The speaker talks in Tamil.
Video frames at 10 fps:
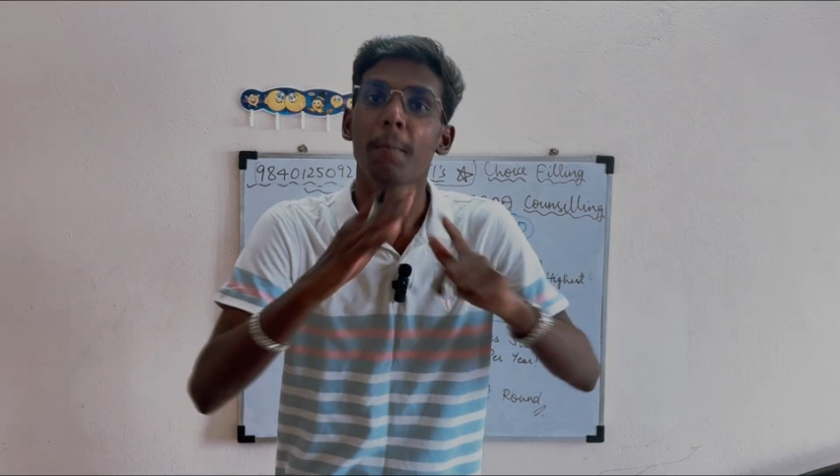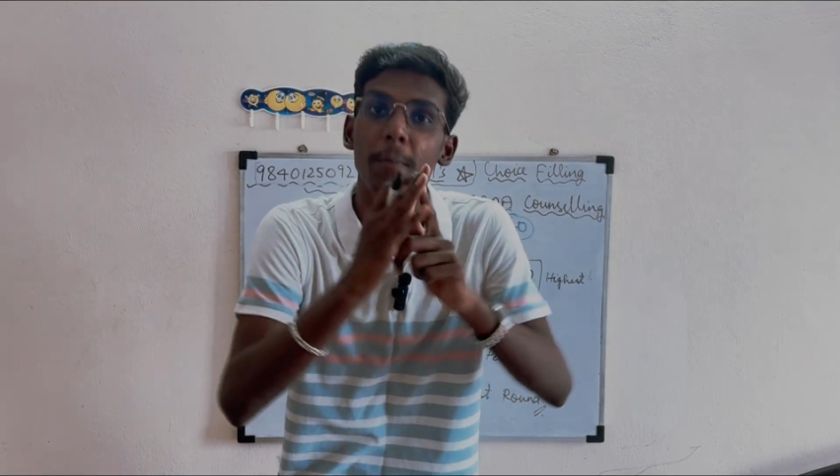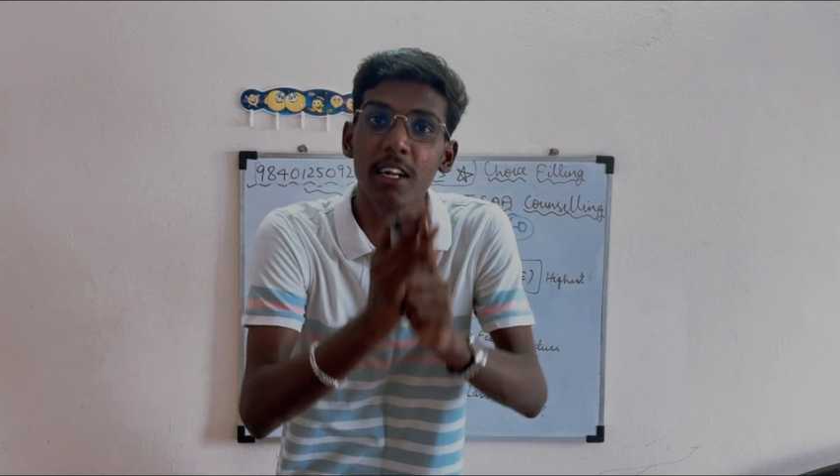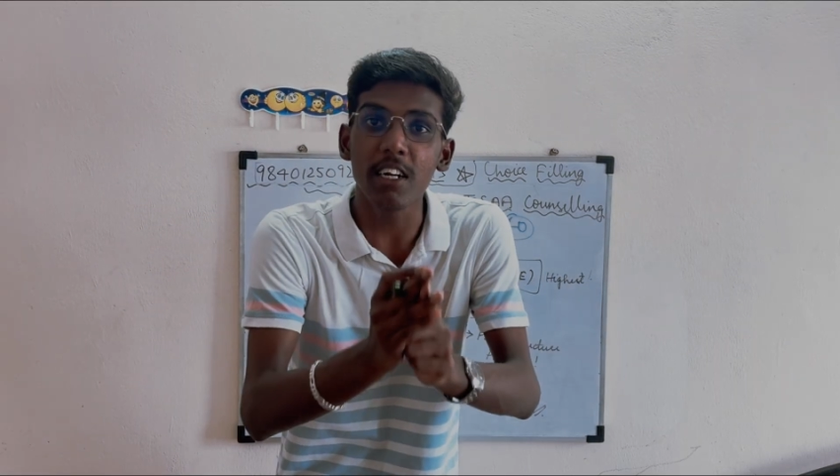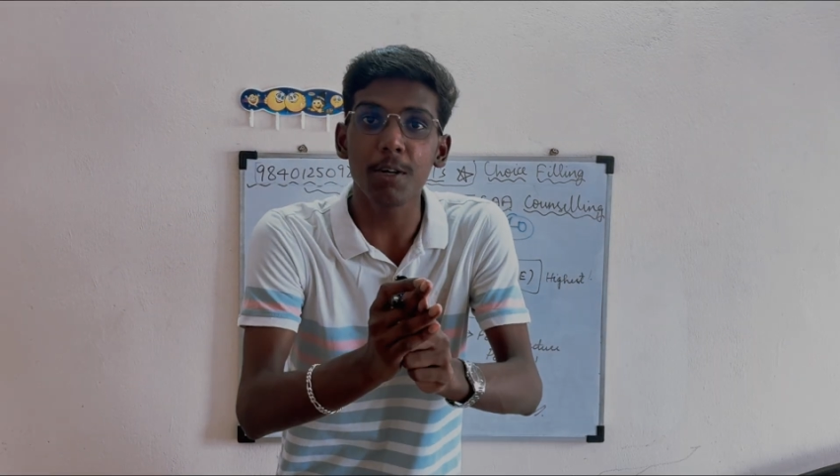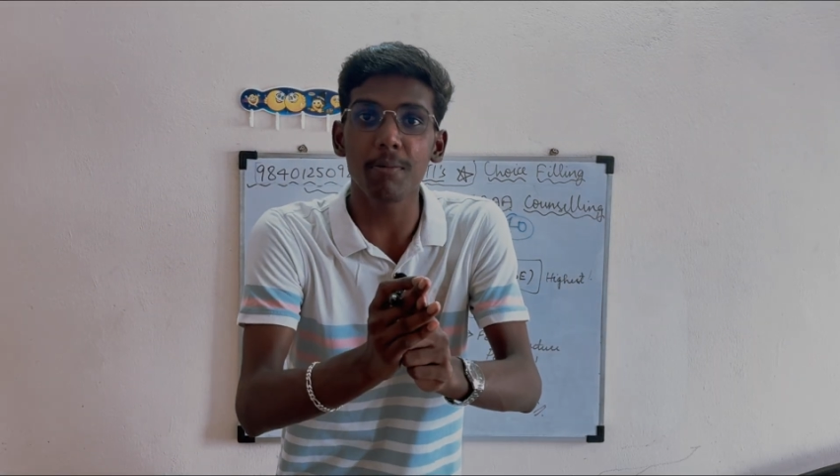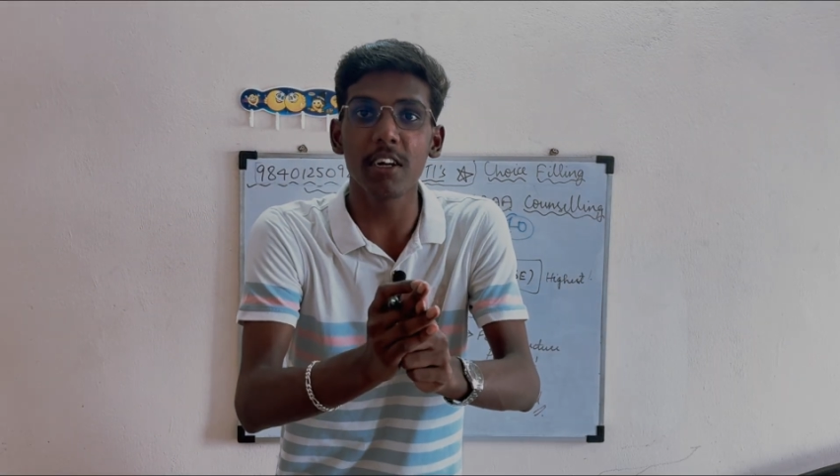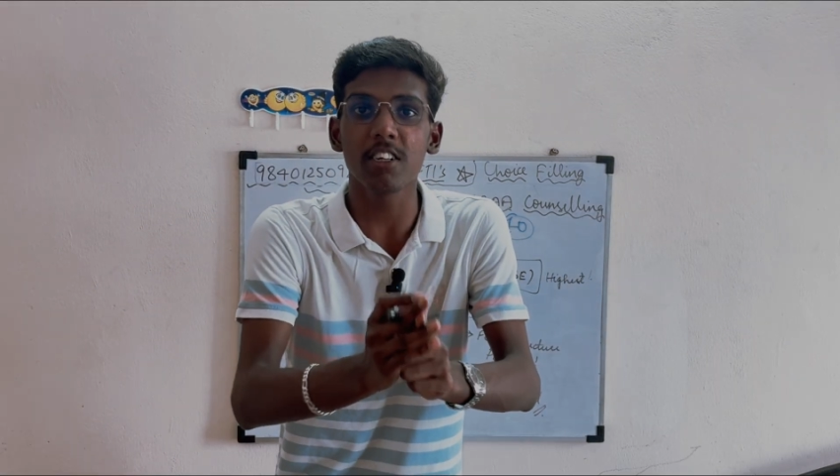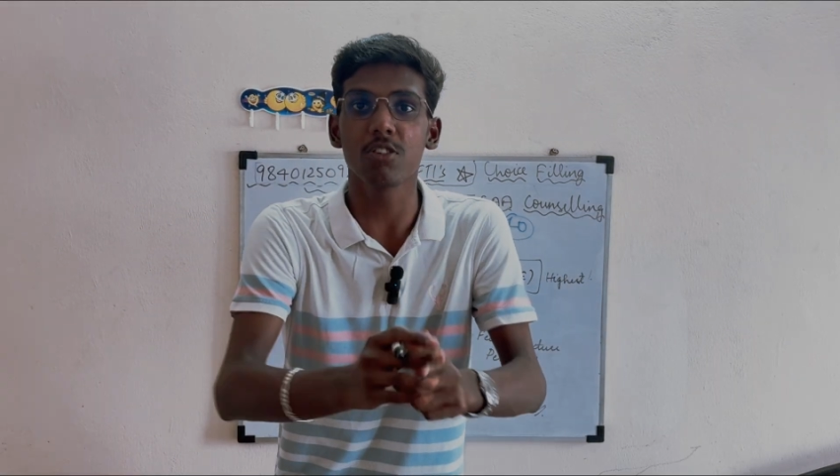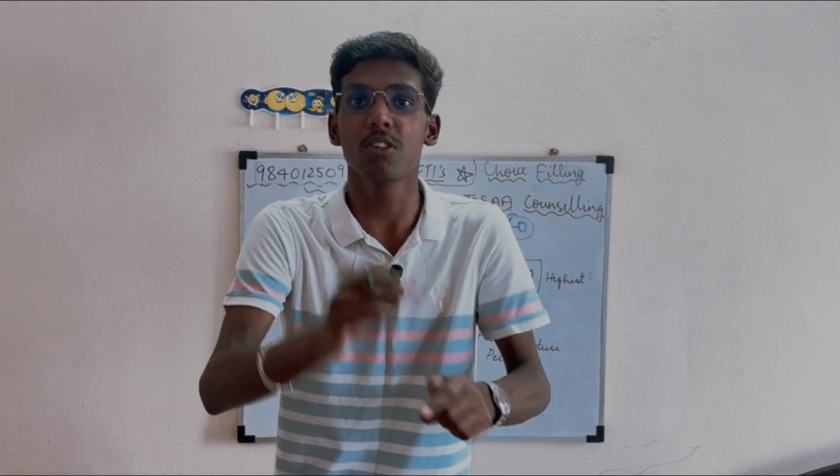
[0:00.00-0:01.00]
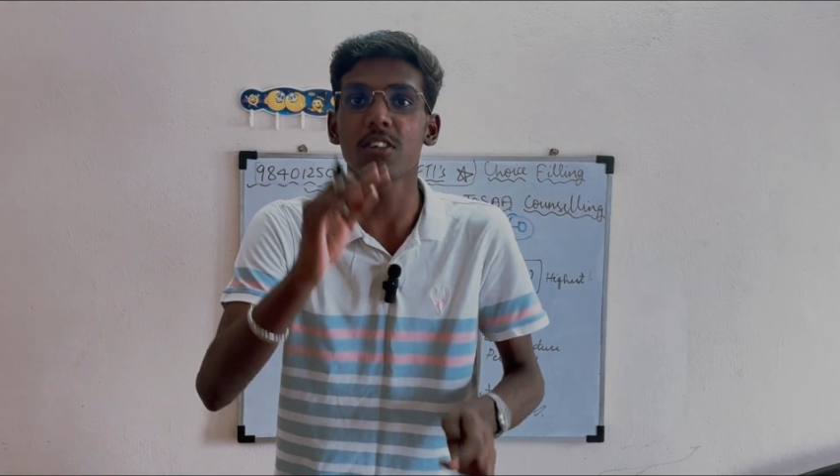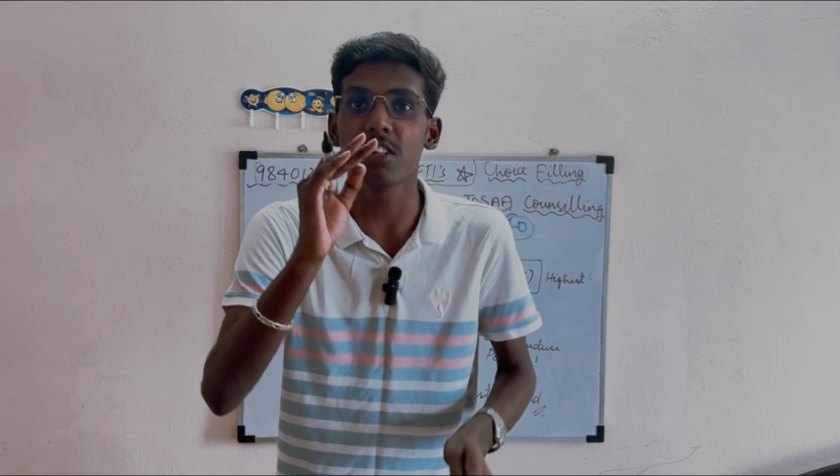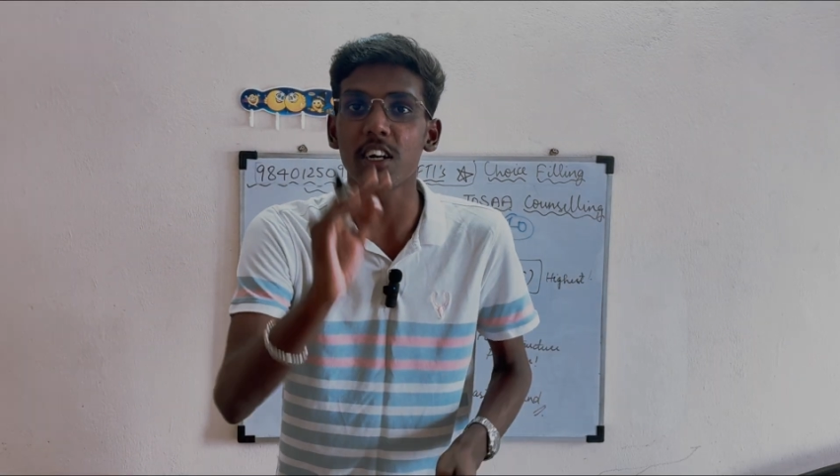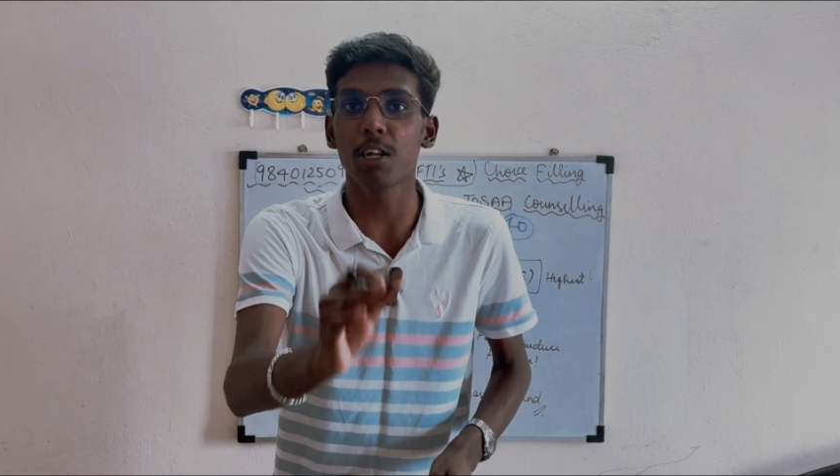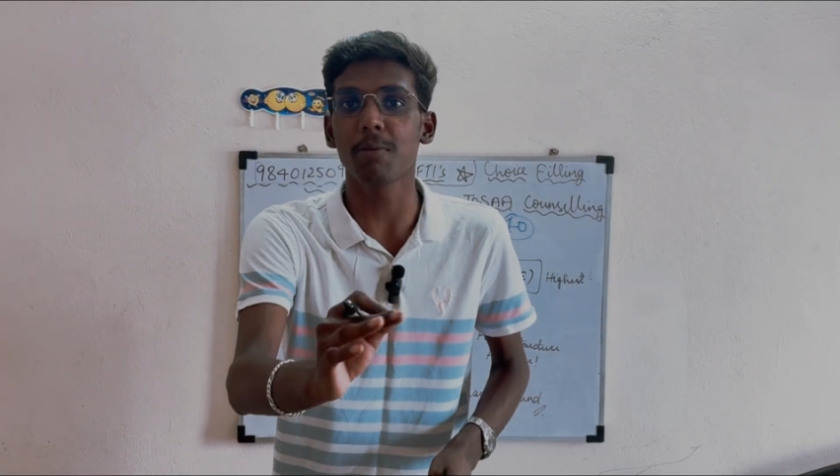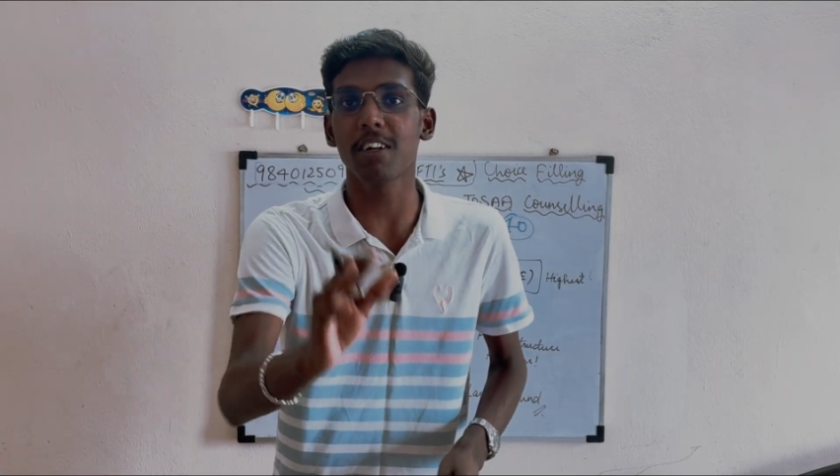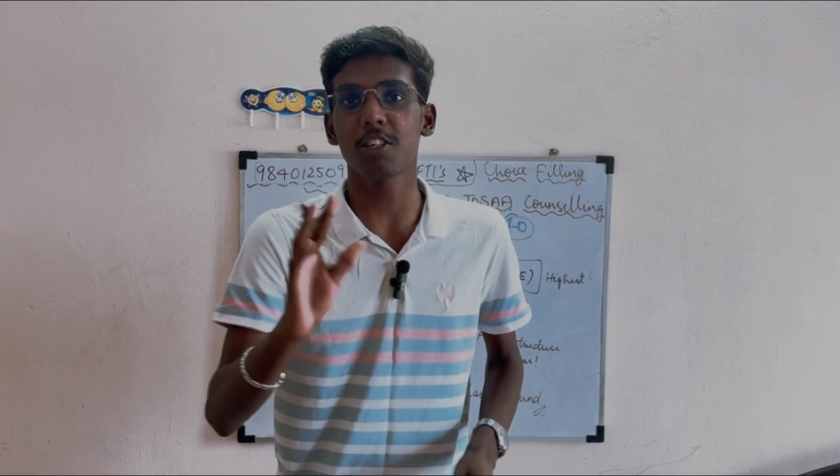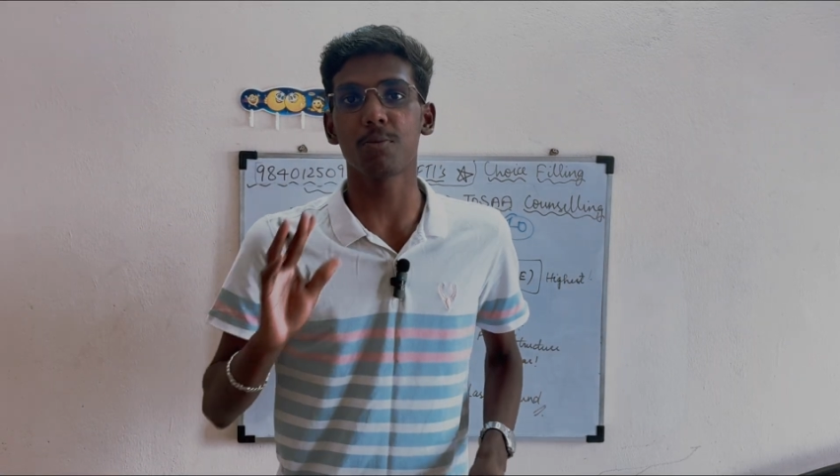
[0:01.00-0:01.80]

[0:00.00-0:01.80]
மிடில் ட்ரிபிள் ஐடிஸ்க்குள்ளே சில ட்ரிபிள் ஐடிஸ்